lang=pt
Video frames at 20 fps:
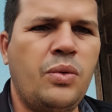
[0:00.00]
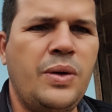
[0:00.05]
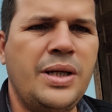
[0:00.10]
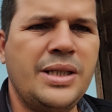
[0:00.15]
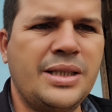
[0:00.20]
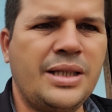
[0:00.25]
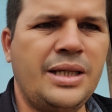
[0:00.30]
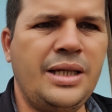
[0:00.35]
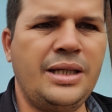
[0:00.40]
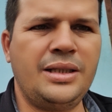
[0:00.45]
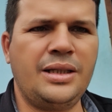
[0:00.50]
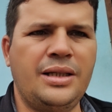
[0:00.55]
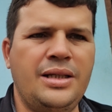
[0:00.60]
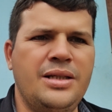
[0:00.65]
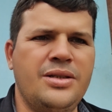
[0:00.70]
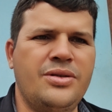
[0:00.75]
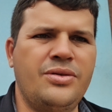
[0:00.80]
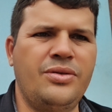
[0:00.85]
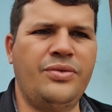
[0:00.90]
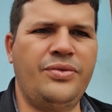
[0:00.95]
com as quedas que
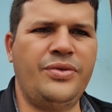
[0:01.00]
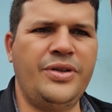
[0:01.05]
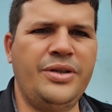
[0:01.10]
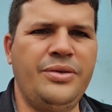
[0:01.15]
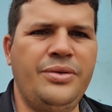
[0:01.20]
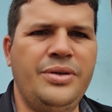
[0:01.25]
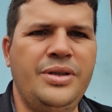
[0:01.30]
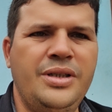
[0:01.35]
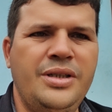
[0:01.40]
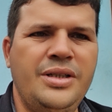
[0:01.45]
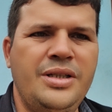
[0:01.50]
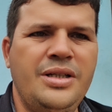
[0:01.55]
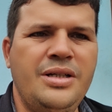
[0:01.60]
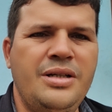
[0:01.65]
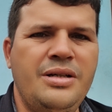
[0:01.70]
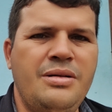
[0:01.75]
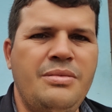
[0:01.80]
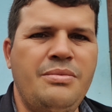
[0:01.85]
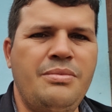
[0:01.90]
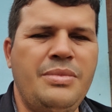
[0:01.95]
ele sofreu,
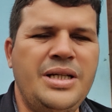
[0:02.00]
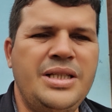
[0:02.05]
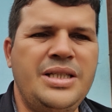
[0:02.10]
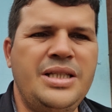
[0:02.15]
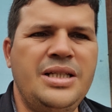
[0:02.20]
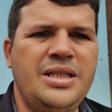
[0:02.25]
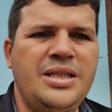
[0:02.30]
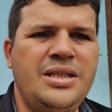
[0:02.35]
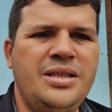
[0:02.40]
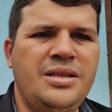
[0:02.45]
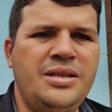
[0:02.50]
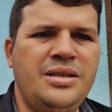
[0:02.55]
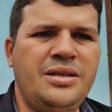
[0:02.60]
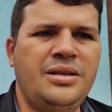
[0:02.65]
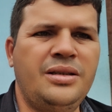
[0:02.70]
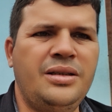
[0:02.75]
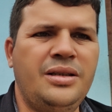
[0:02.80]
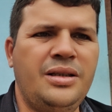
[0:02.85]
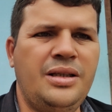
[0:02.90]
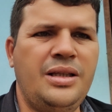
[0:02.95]
mas
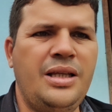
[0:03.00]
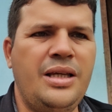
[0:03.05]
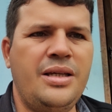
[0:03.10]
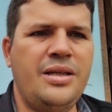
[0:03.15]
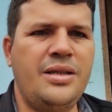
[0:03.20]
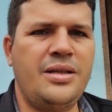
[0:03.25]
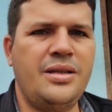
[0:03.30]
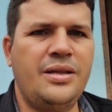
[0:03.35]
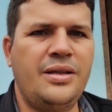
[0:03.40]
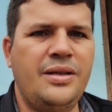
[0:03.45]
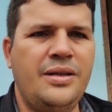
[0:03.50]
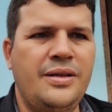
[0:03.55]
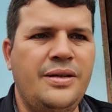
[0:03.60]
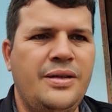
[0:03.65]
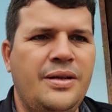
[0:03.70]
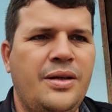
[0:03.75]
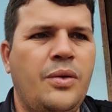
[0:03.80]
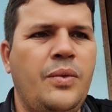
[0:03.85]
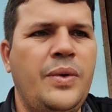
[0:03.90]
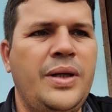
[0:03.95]
ele tem
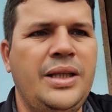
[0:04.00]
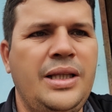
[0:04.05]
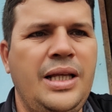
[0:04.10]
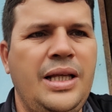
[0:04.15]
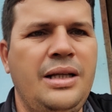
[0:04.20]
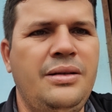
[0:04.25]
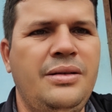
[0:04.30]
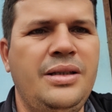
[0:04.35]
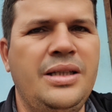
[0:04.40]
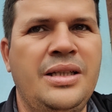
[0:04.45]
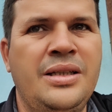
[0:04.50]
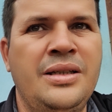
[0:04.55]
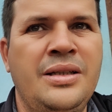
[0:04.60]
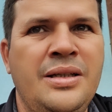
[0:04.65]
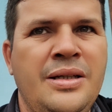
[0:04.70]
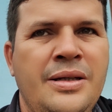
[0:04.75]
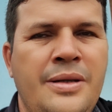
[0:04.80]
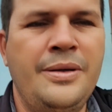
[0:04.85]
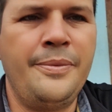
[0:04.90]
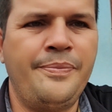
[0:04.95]
aguentado aí.
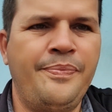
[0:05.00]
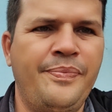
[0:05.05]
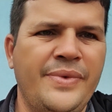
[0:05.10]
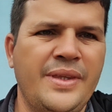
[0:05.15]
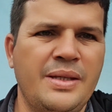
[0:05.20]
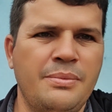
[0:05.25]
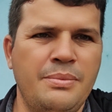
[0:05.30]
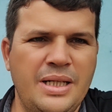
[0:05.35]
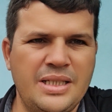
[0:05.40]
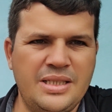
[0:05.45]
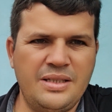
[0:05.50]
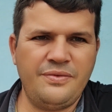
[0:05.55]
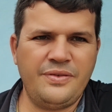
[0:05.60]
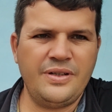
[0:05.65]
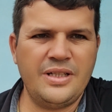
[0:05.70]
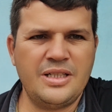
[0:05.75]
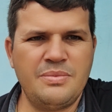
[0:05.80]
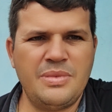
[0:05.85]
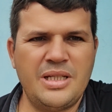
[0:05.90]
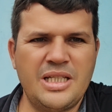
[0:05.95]
Mas
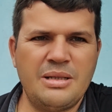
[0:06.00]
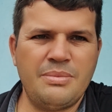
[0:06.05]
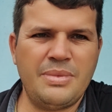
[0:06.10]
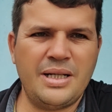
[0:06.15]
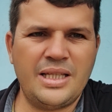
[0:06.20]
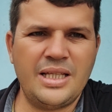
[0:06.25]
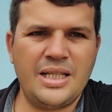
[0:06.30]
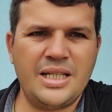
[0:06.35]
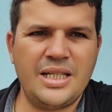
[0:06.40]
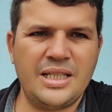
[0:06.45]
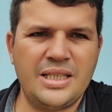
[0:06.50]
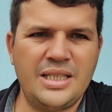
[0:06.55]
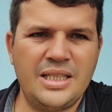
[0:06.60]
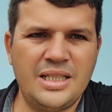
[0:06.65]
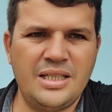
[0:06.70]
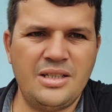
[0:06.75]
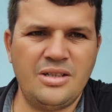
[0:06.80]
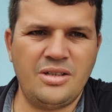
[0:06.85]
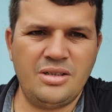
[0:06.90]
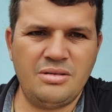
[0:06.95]
infelizmente a bateria
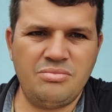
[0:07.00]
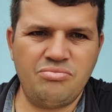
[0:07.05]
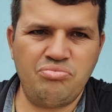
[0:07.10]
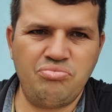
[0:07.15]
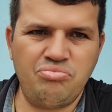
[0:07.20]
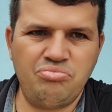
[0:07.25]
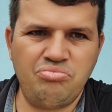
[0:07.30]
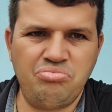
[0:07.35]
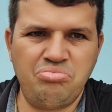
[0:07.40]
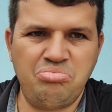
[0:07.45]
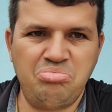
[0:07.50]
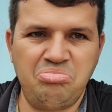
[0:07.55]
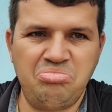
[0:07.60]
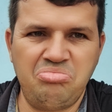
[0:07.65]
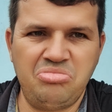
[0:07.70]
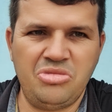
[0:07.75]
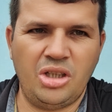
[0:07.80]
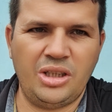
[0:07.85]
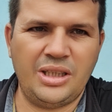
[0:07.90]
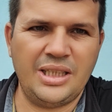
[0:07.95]
dele, ó,
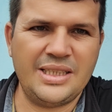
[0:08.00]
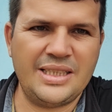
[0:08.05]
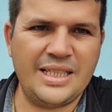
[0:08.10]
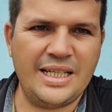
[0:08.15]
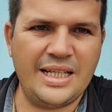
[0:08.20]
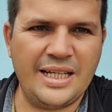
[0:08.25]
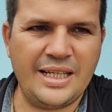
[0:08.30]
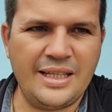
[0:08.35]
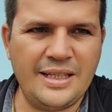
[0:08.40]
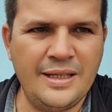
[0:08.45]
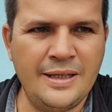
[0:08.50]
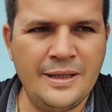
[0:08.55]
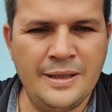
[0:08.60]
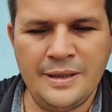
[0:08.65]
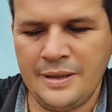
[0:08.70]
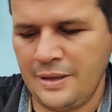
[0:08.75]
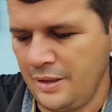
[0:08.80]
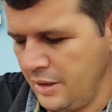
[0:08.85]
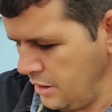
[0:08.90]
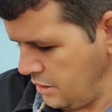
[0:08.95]
nota zero, hein?
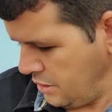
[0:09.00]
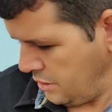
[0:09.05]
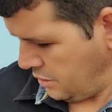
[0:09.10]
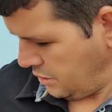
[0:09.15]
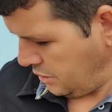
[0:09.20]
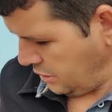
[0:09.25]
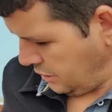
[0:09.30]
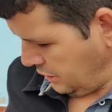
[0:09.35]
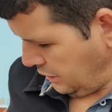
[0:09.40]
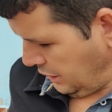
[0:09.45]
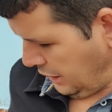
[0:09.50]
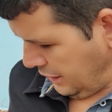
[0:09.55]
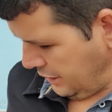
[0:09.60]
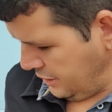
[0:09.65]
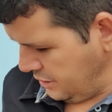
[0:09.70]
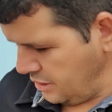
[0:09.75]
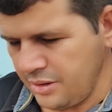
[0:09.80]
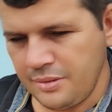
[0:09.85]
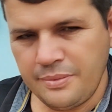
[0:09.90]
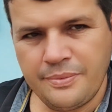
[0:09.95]

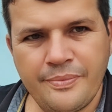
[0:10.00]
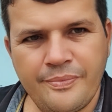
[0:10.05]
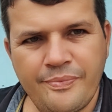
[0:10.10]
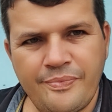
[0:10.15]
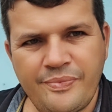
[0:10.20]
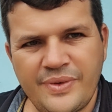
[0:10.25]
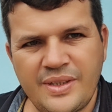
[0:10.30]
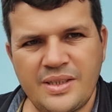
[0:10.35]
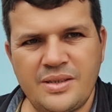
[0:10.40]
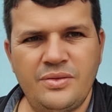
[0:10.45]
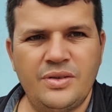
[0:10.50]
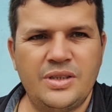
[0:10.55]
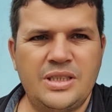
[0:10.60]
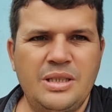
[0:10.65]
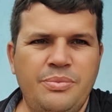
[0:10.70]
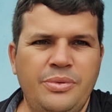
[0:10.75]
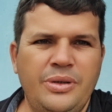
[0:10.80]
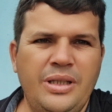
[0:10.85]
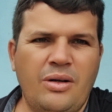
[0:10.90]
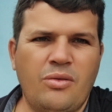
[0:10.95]
Cara, se você
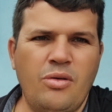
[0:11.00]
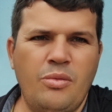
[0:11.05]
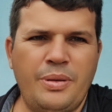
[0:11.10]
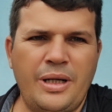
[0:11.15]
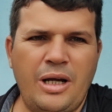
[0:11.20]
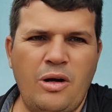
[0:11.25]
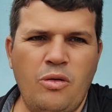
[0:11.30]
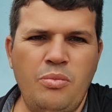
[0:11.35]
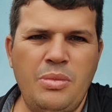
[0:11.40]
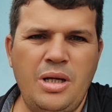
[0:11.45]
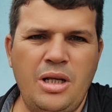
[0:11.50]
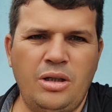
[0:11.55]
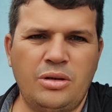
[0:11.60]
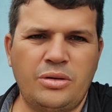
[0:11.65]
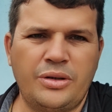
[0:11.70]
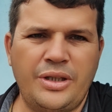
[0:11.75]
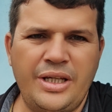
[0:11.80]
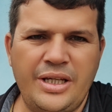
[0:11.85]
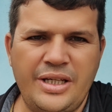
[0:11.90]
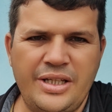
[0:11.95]
puder comprar um melhor
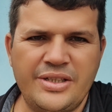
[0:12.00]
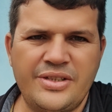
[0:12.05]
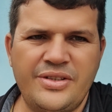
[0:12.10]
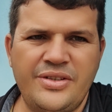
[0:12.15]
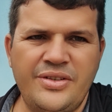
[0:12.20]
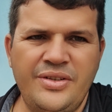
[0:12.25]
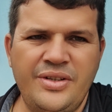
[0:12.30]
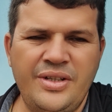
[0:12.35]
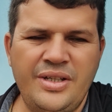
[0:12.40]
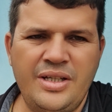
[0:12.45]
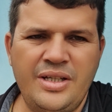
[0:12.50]
do que esse,